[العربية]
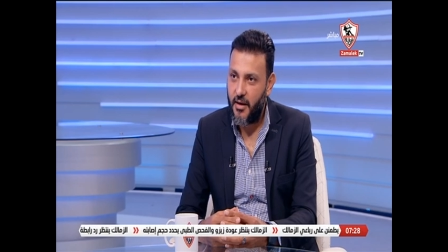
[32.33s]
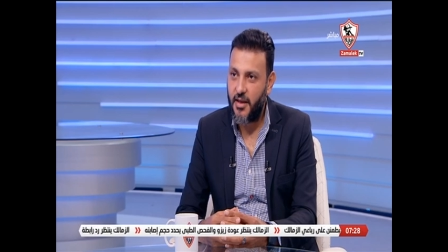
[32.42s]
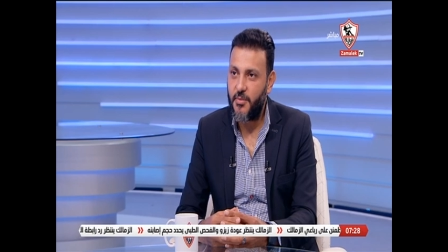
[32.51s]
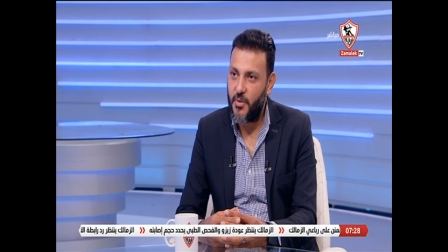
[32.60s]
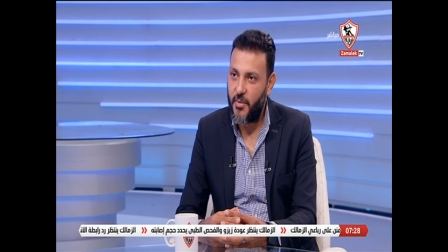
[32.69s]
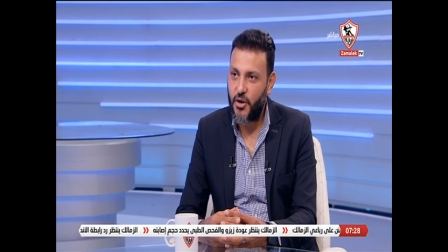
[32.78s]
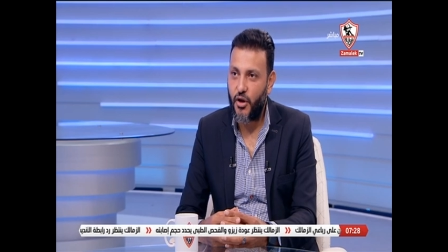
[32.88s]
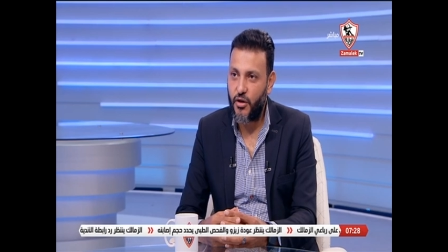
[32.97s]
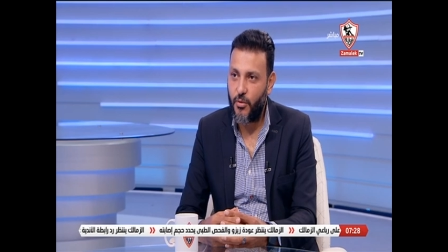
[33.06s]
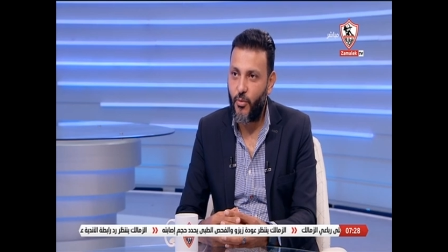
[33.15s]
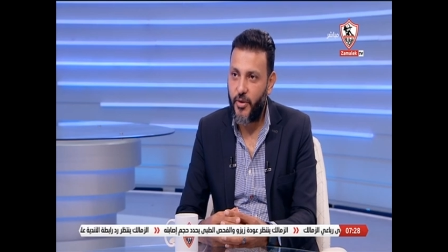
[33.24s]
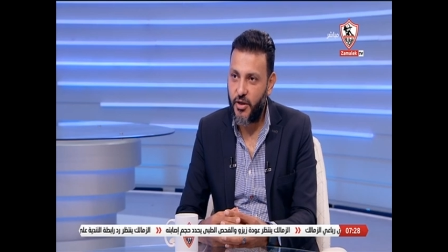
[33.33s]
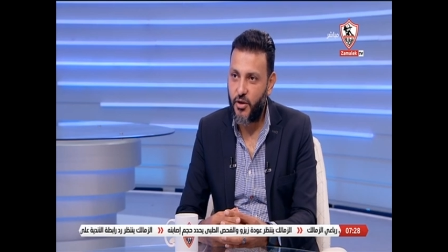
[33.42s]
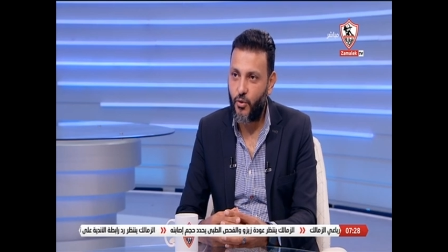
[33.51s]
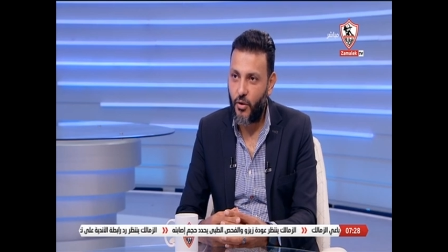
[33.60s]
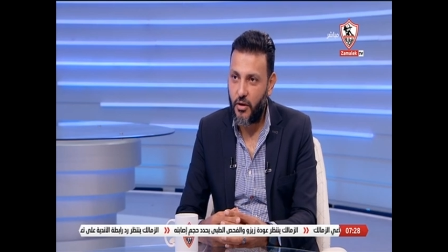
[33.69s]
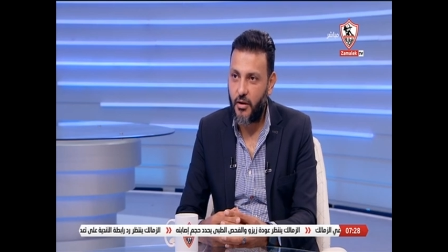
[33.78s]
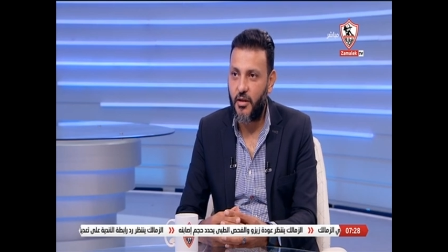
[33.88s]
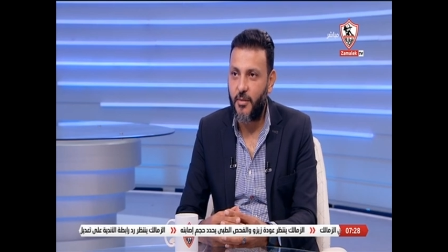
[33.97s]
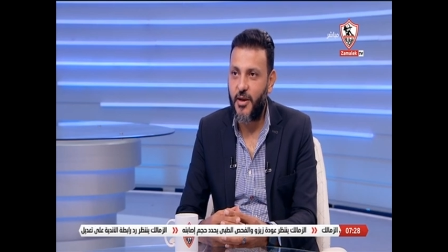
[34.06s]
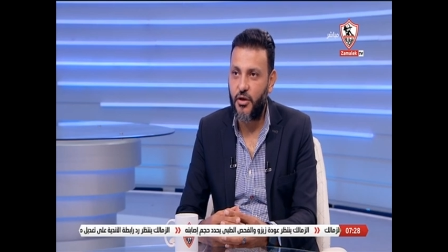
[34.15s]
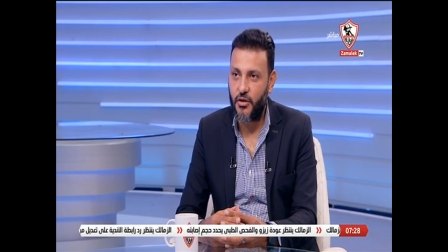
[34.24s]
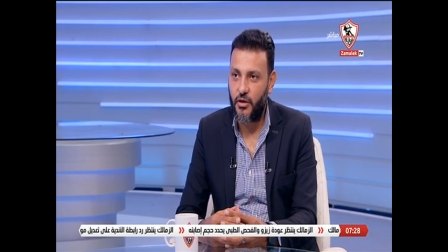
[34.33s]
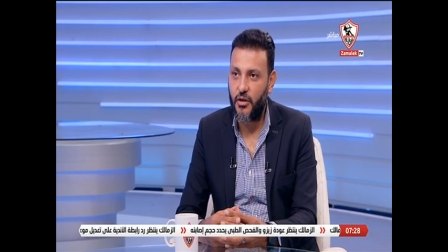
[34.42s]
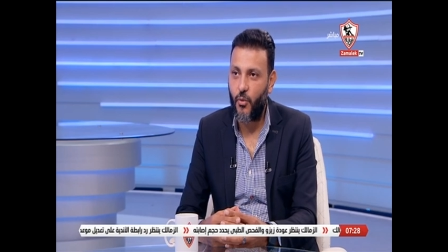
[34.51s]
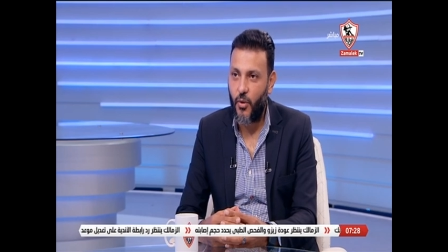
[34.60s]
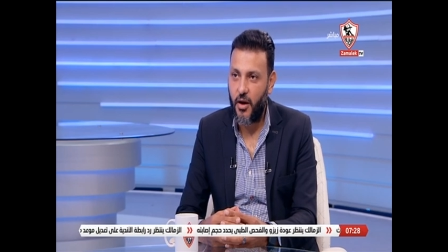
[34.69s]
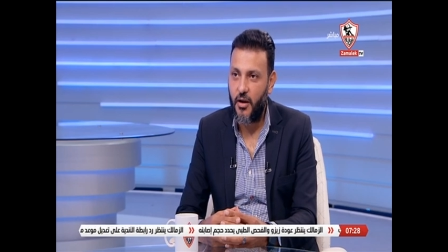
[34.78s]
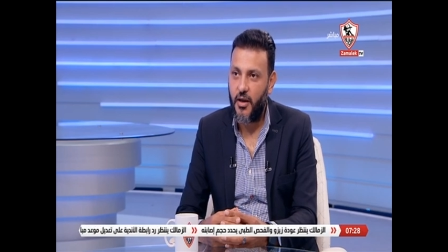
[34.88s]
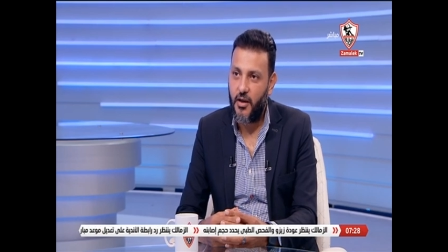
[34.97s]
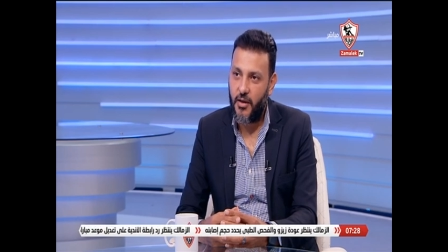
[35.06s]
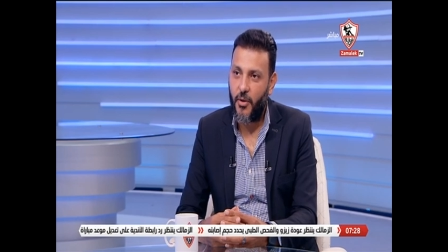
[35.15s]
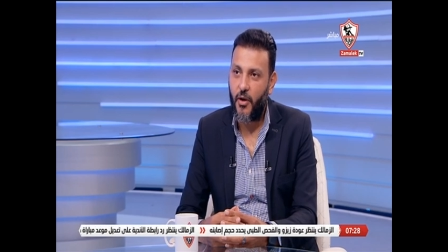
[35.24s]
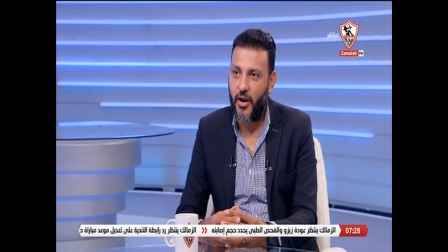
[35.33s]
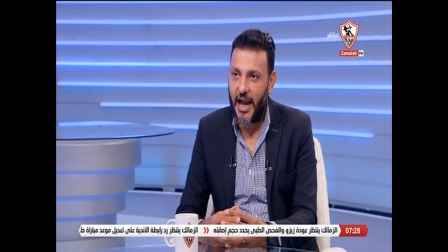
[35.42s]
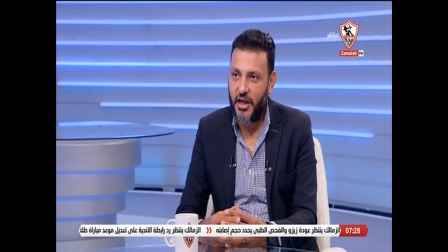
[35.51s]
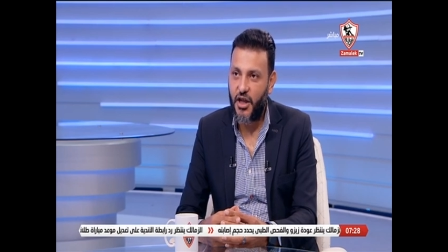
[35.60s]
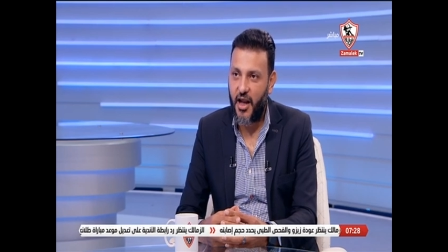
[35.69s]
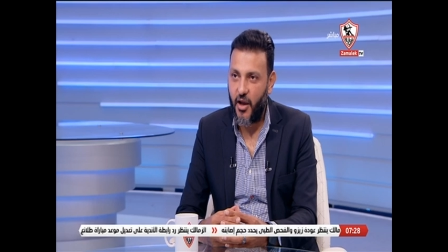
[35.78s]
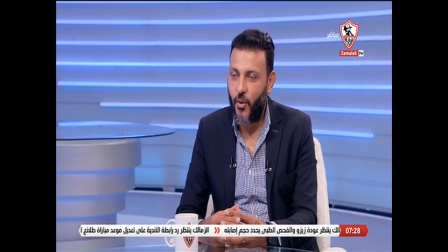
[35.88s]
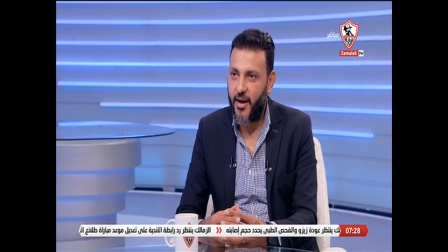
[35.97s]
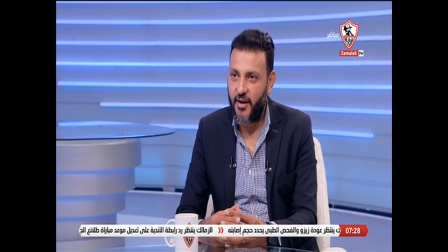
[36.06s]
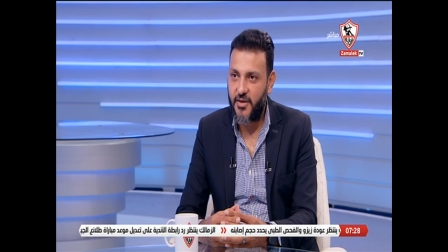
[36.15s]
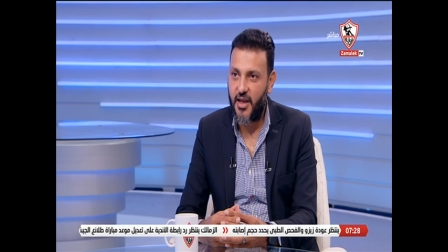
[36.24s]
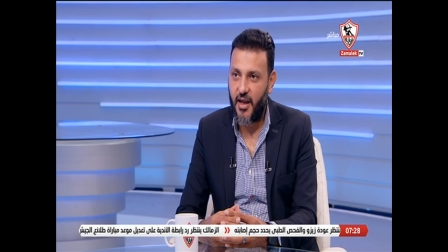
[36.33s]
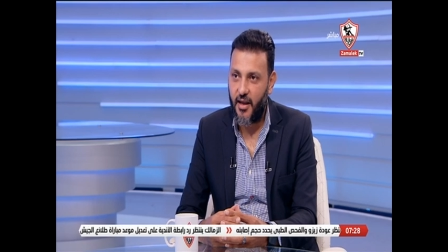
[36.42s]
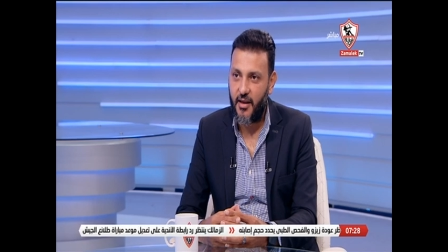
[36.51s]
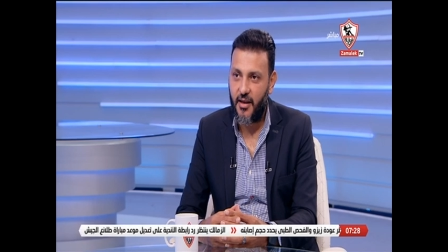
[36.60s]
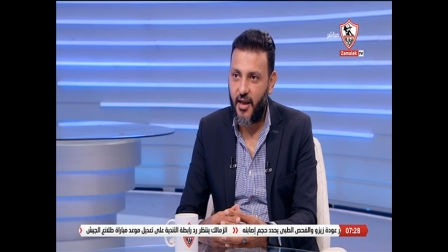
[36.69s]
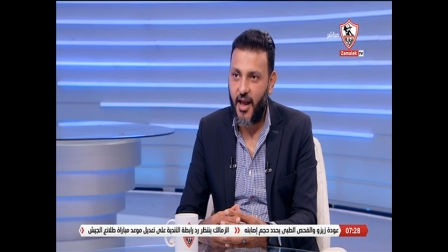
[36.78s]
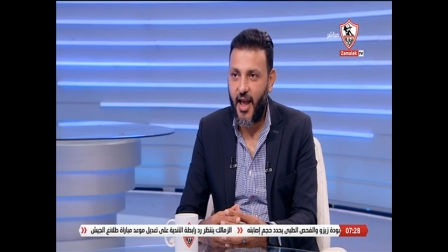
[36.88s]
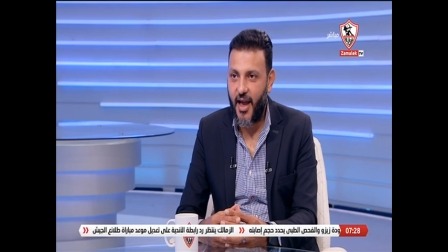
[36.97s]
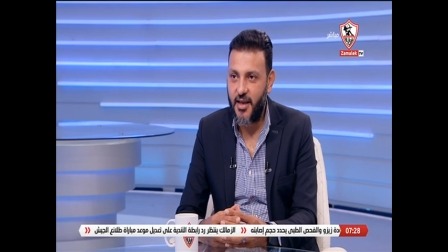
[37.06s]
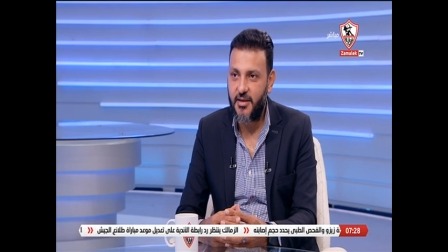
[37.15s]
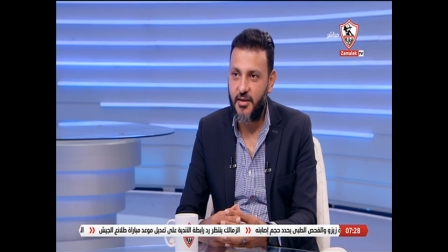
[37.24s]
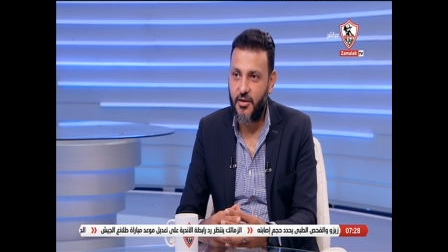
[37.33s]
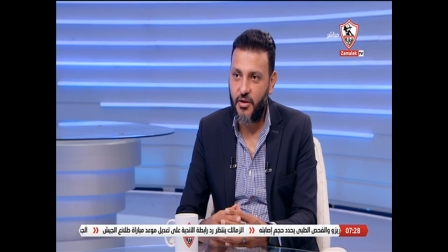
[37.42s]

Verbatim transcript: لازم يبقى شرط ممارسه كره القدم عشان تطور يبقى الراجل عاش الاجواء نفسها انا عايز